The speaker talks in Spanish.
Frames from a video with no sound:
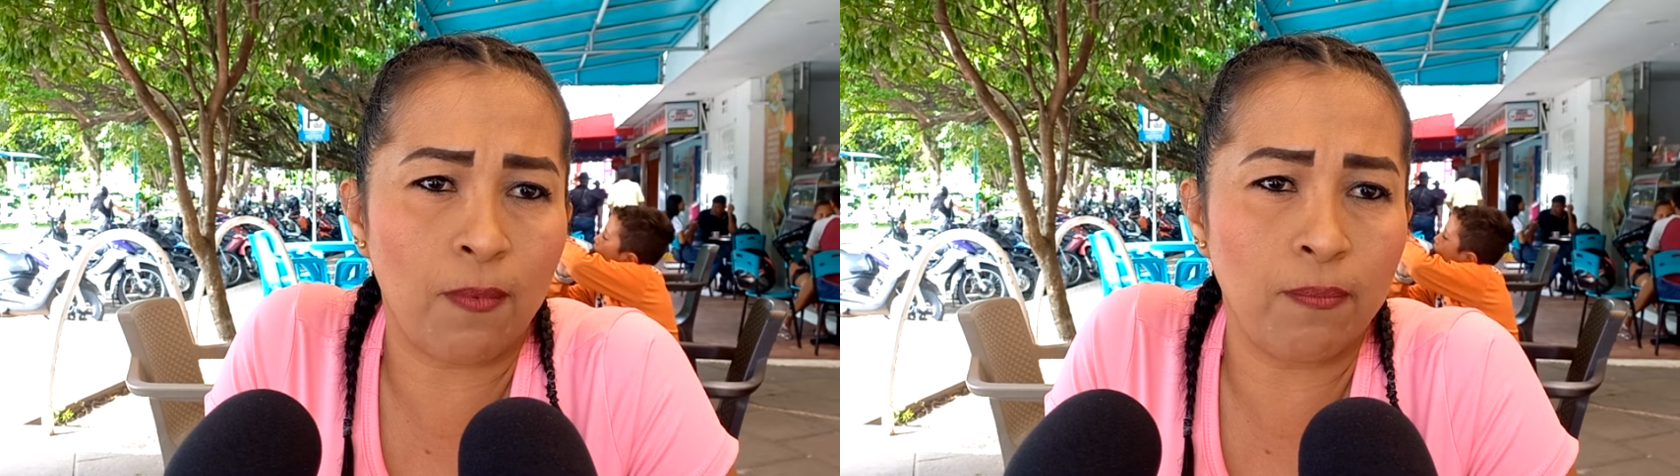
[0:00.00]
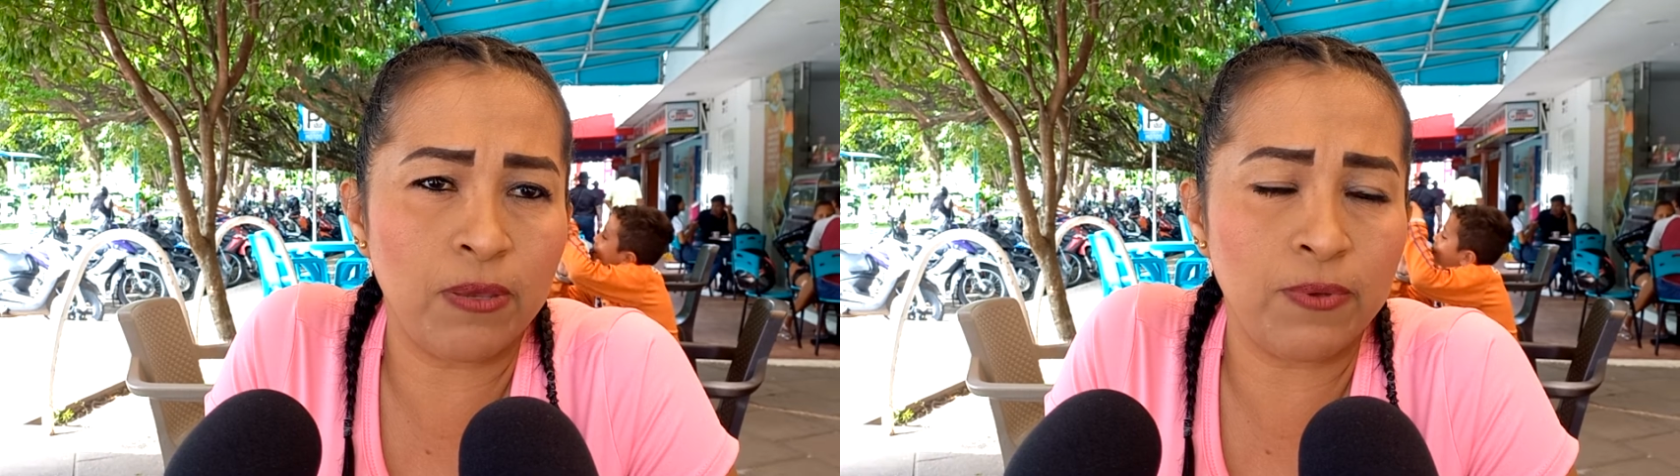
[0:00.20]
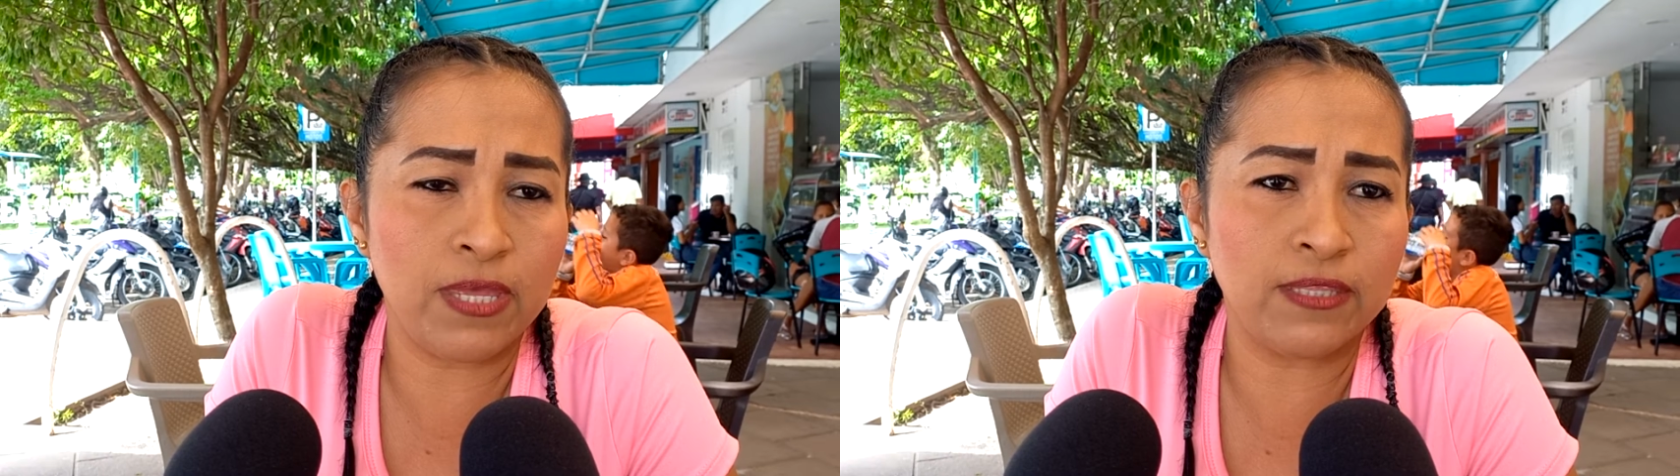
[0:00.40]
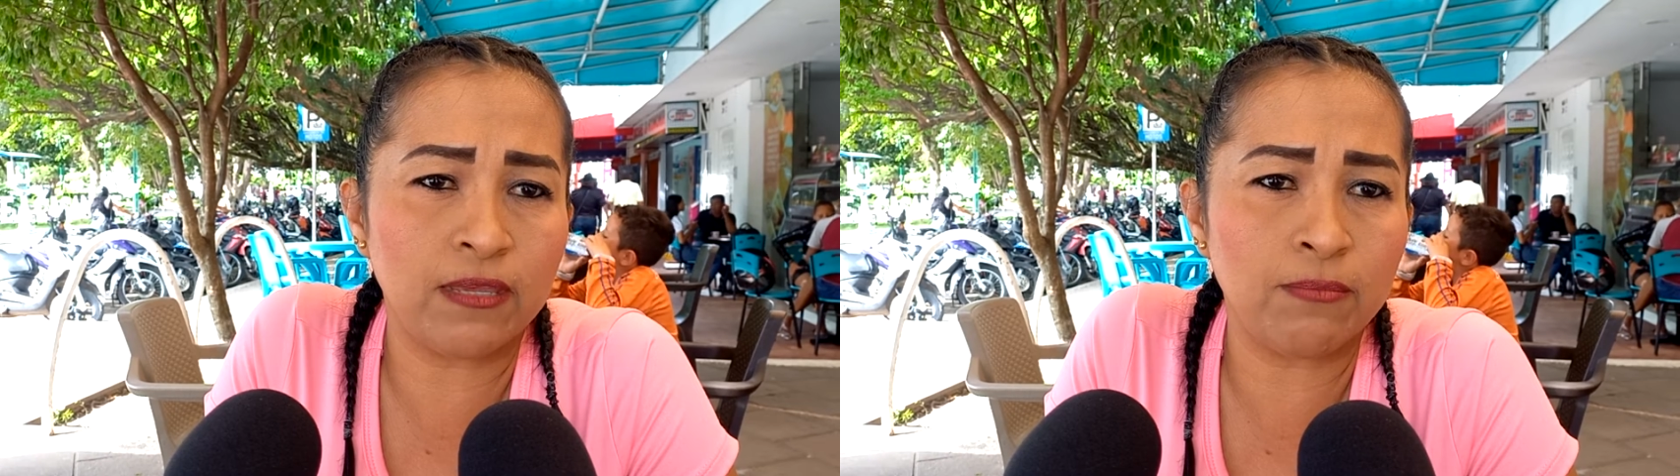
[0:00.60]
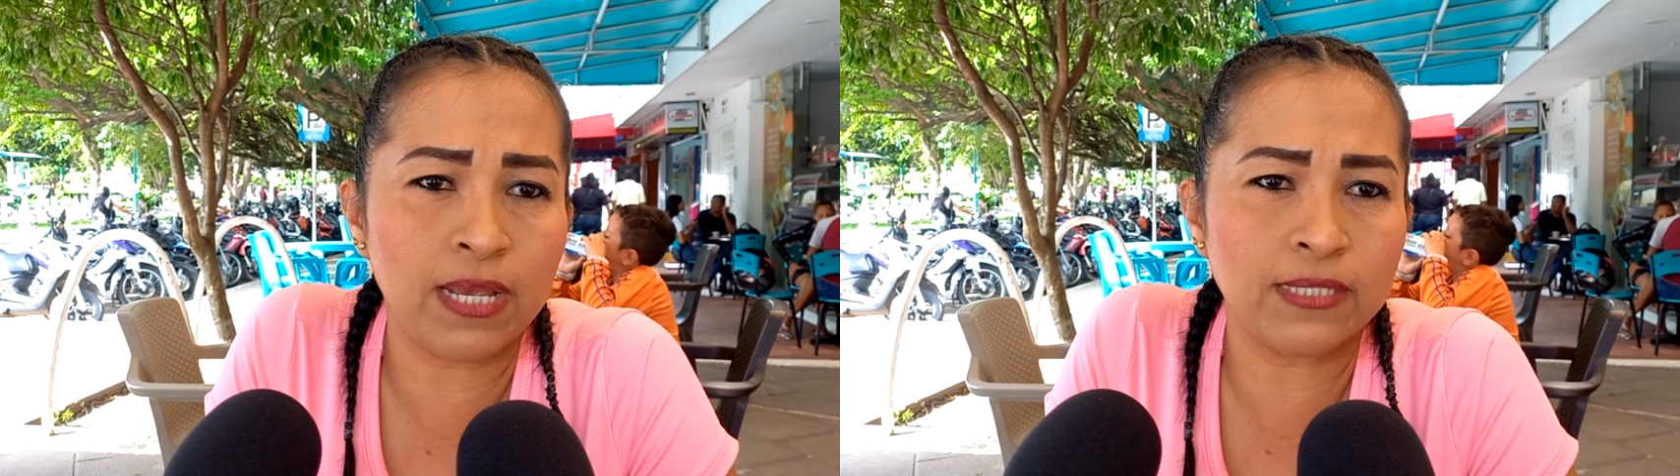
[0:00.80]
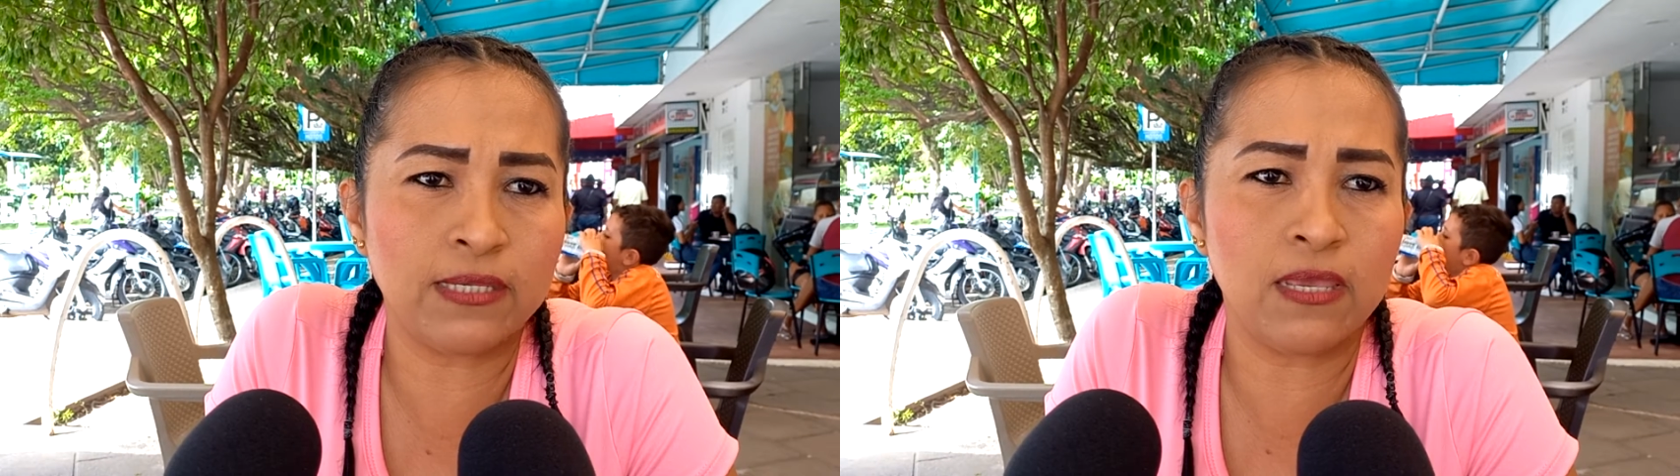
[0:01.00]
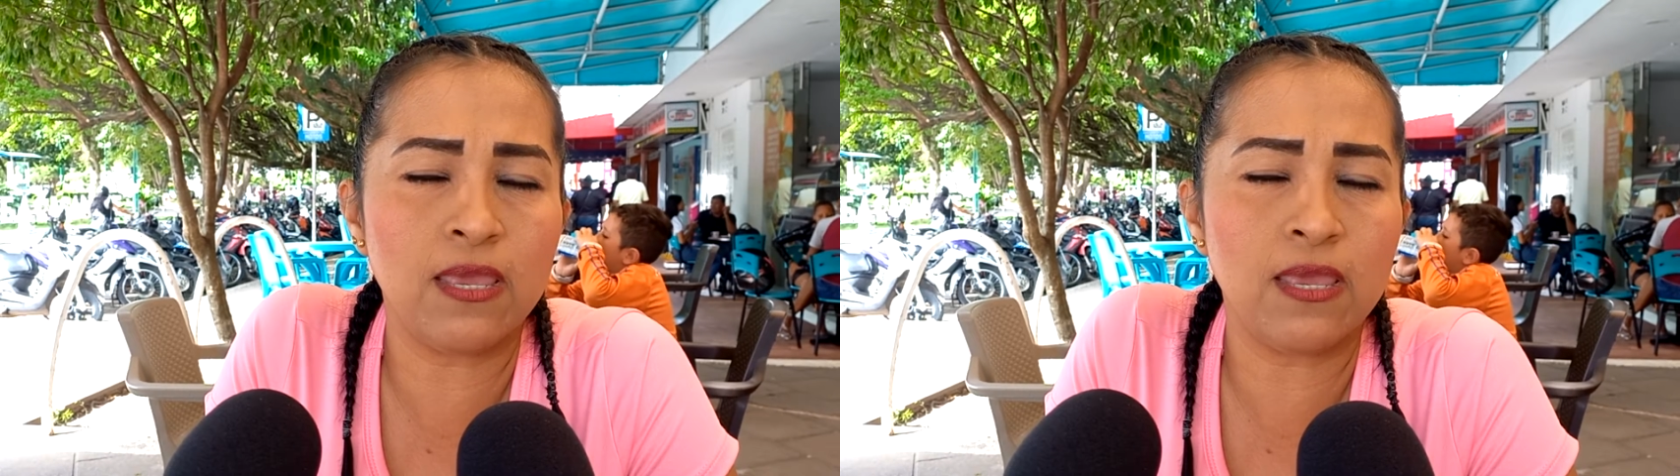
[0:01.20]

viviendas más.